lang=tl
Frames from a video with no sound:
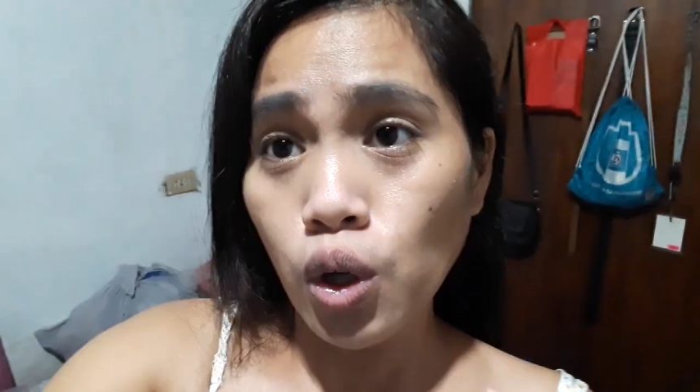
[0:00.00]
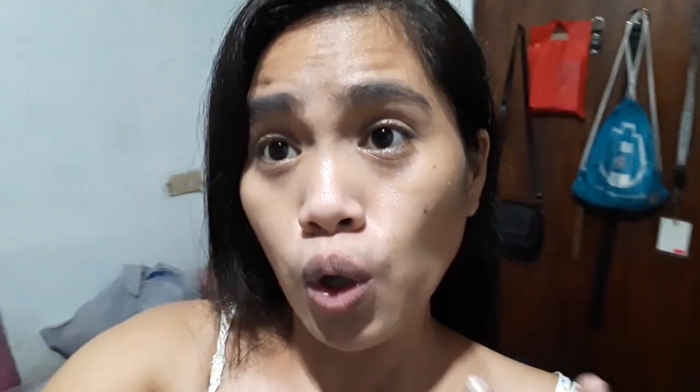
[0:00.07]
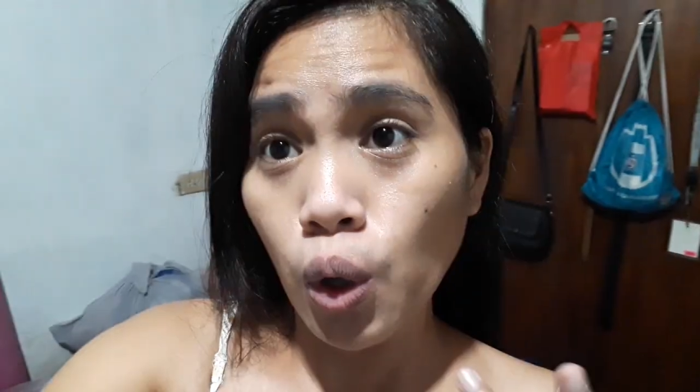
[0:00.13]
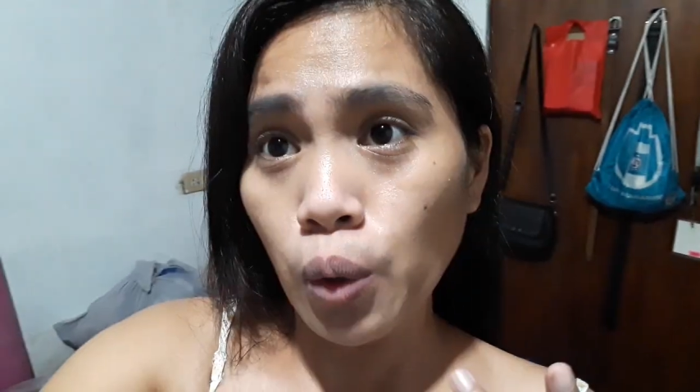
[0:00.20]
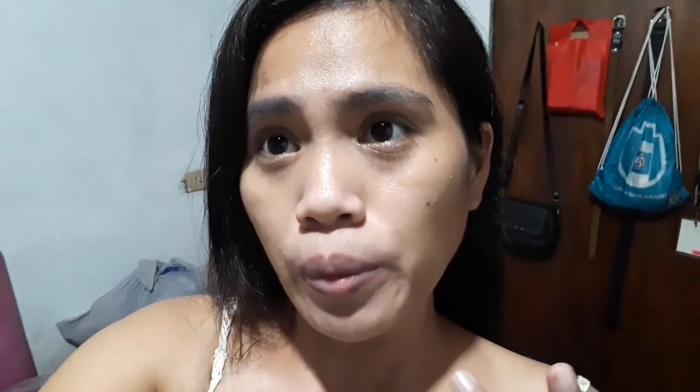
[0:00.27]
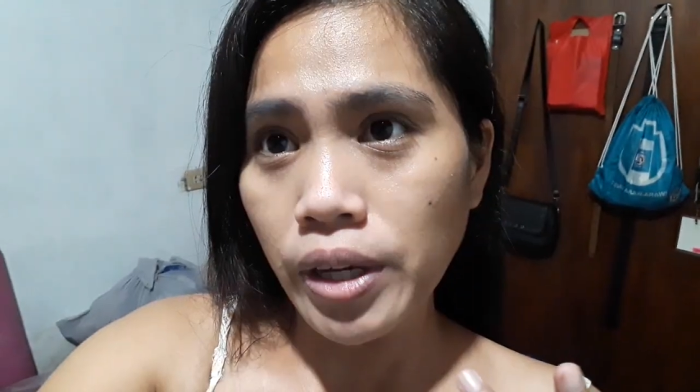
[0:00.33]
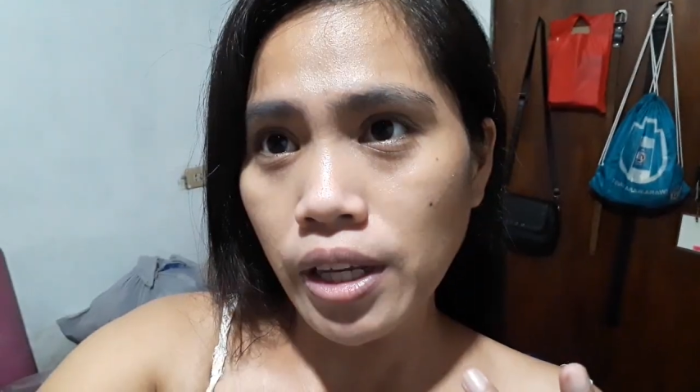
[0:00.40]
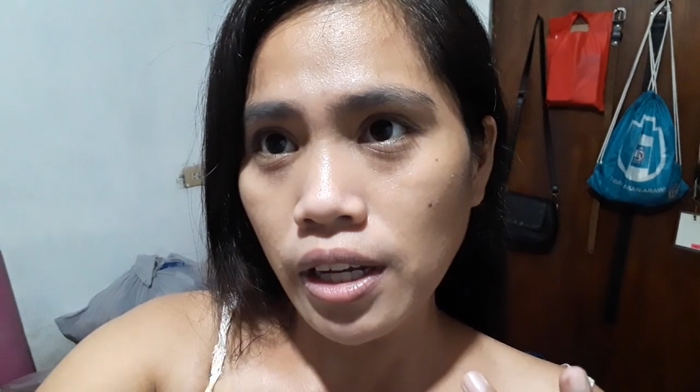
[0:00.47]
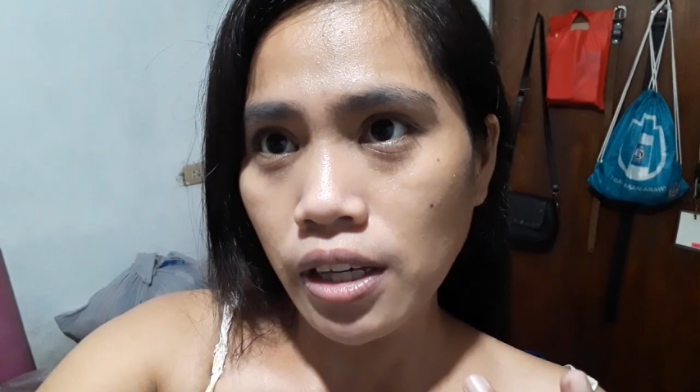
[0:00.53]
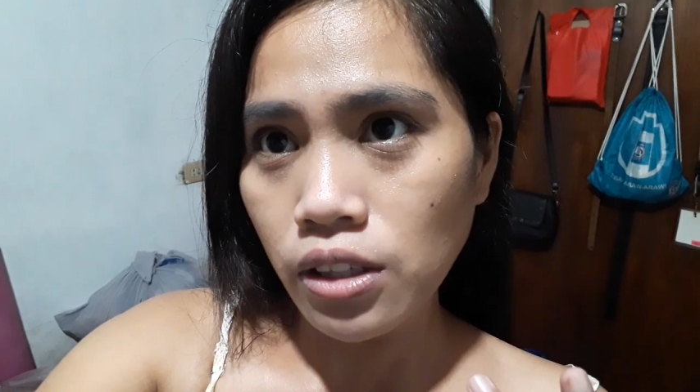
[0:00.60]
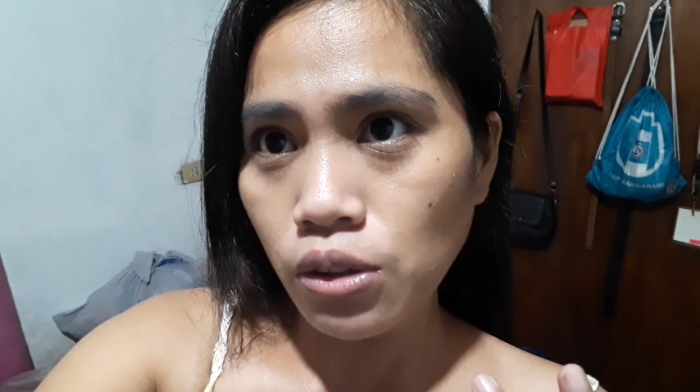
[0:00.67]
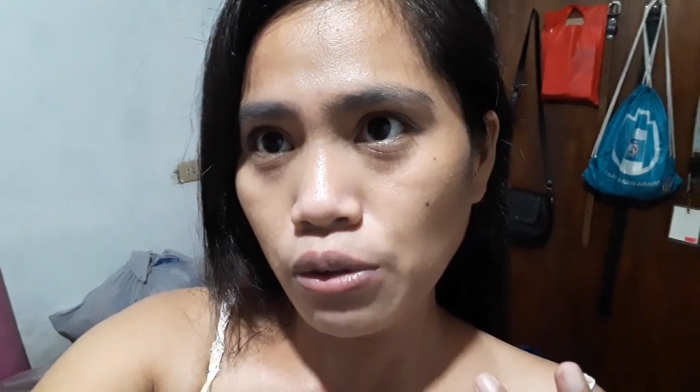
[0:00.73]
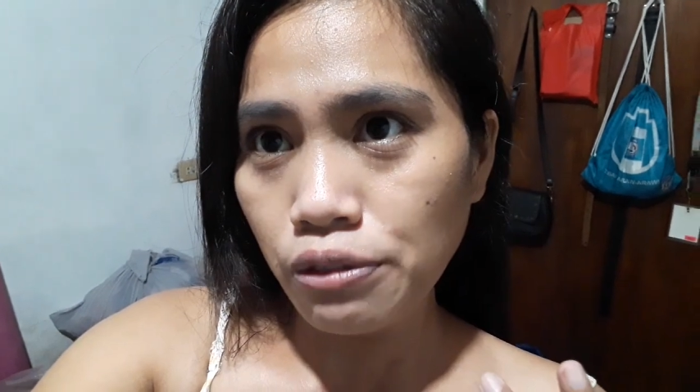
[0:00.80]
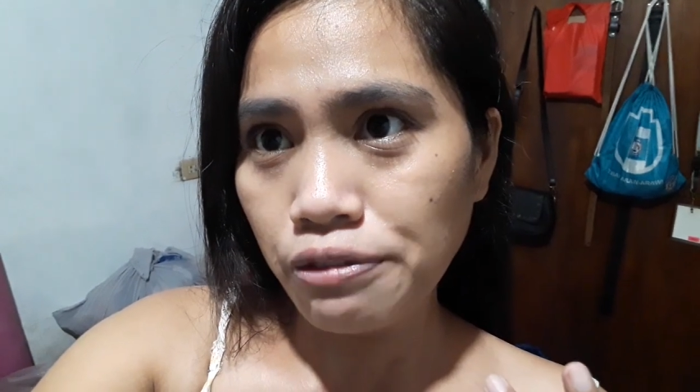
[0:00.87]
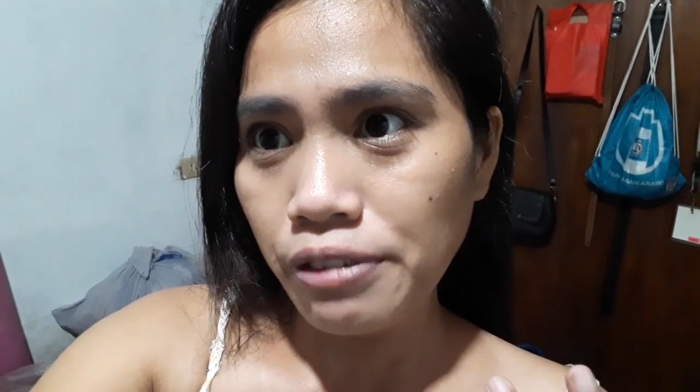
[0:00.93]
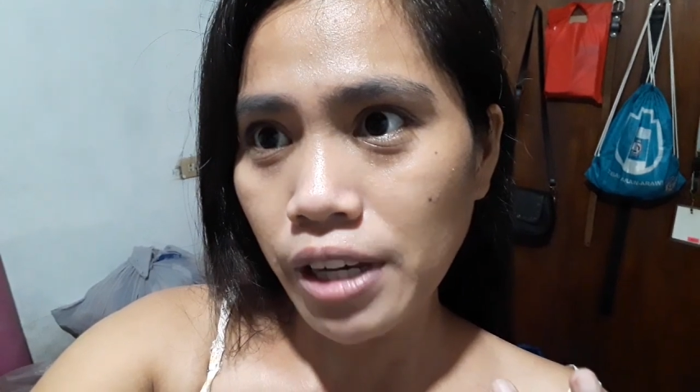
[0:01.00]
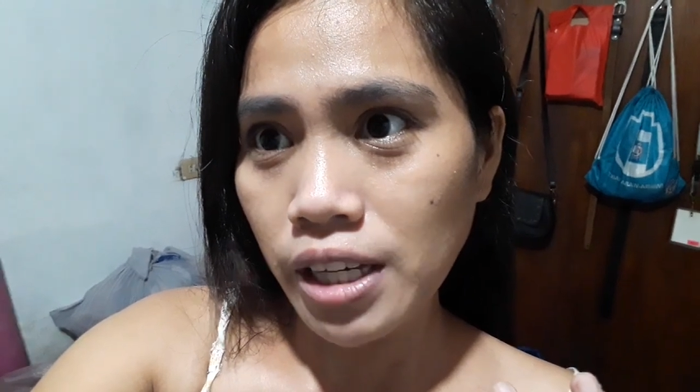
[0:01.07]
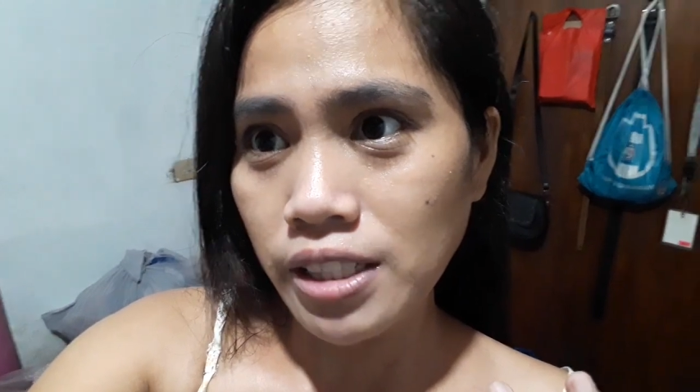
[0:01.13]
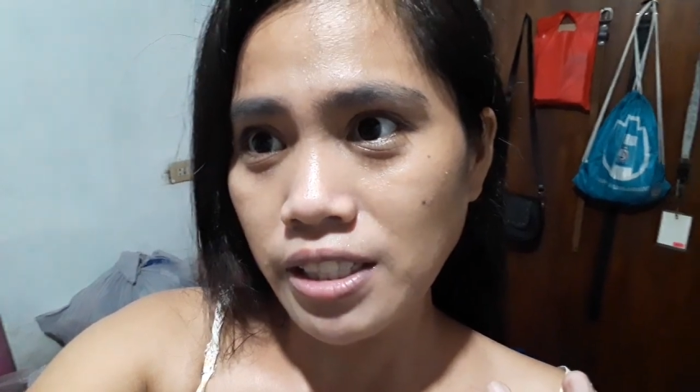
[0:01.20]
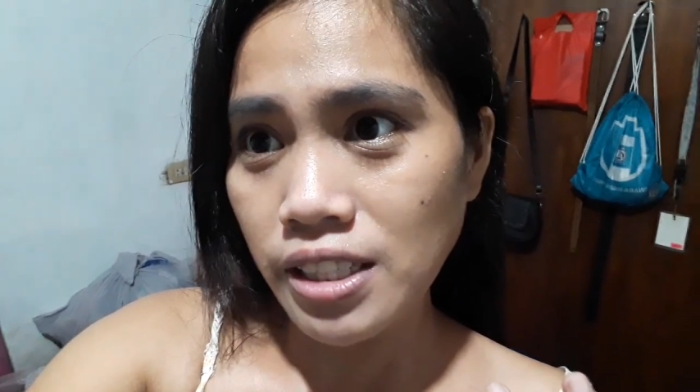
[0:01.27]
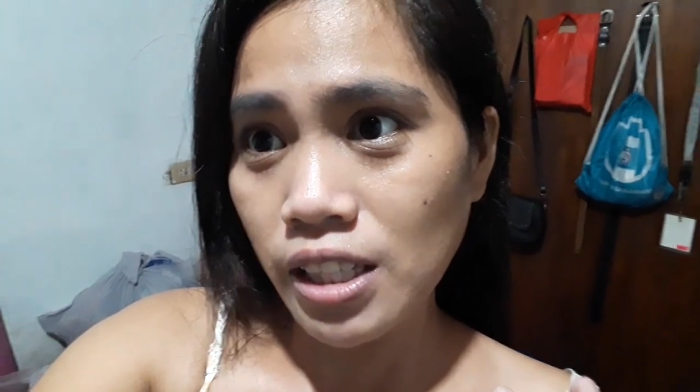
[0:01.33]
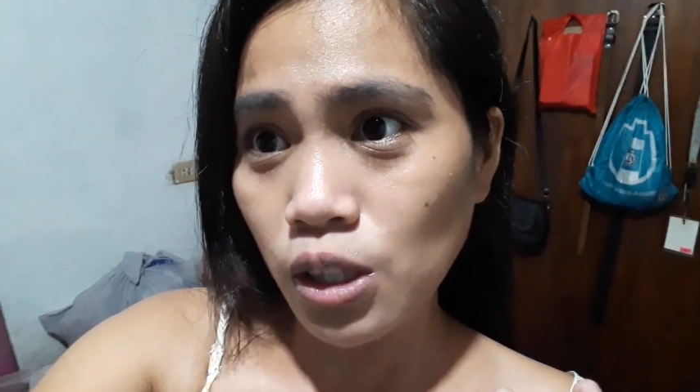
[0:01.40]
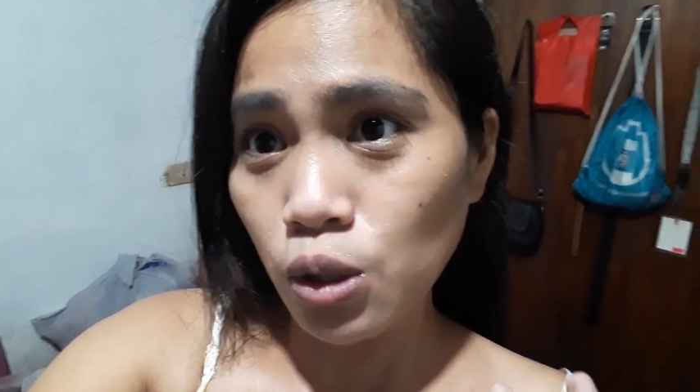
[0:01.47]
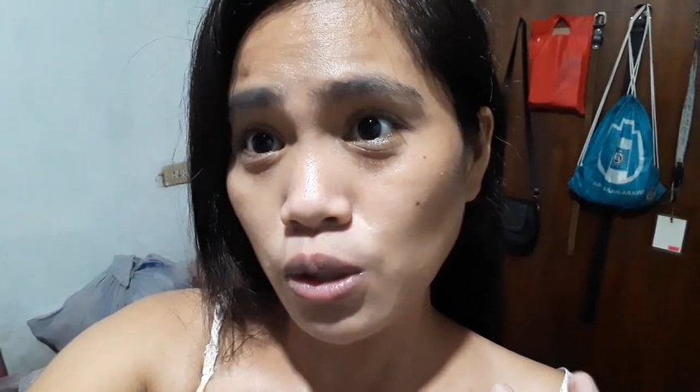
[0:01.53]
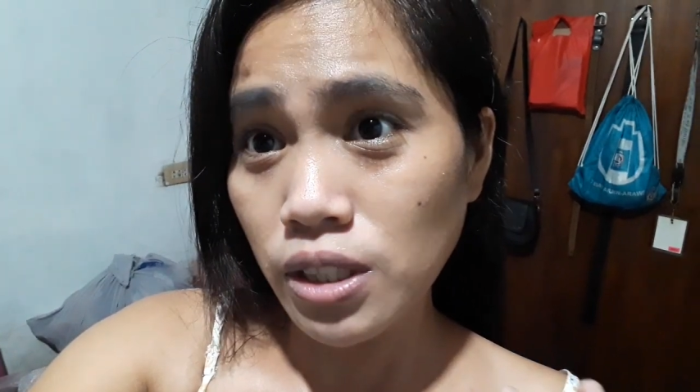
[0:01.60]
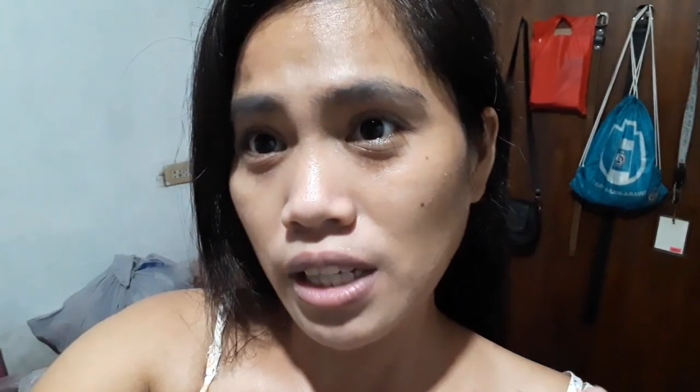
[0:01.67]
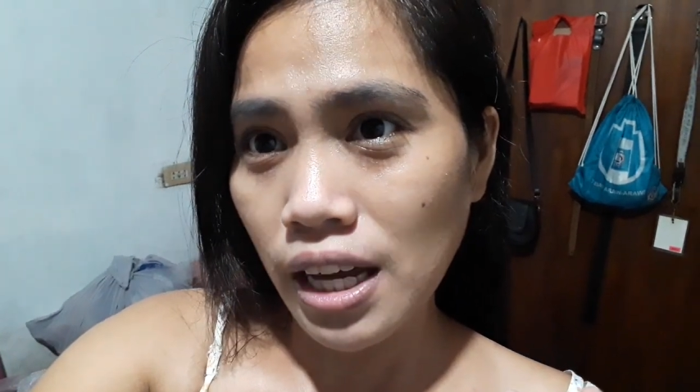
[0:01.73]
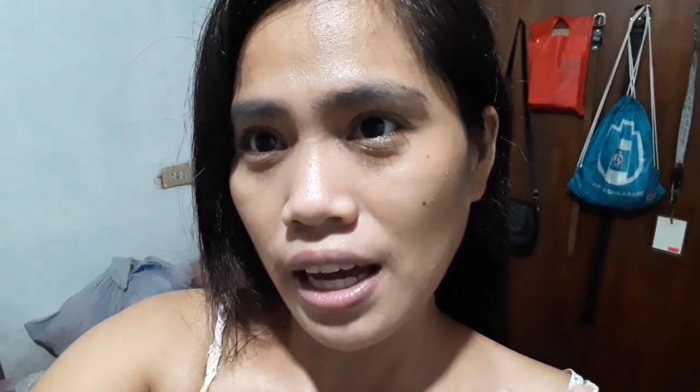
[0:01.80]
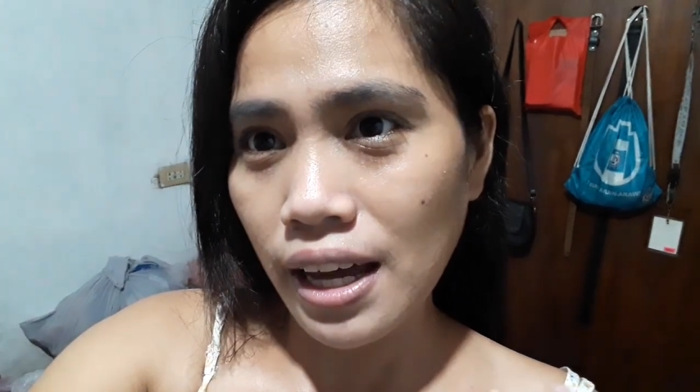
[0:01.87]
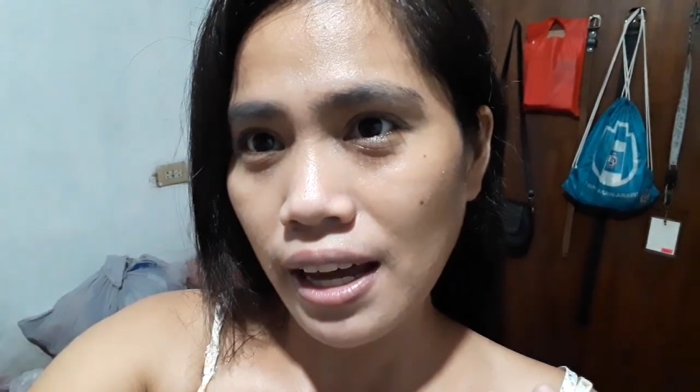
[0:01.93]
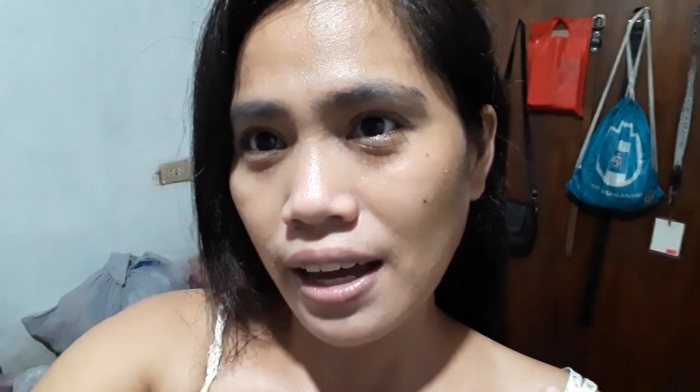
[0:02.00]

glowy ng inyong face dito sa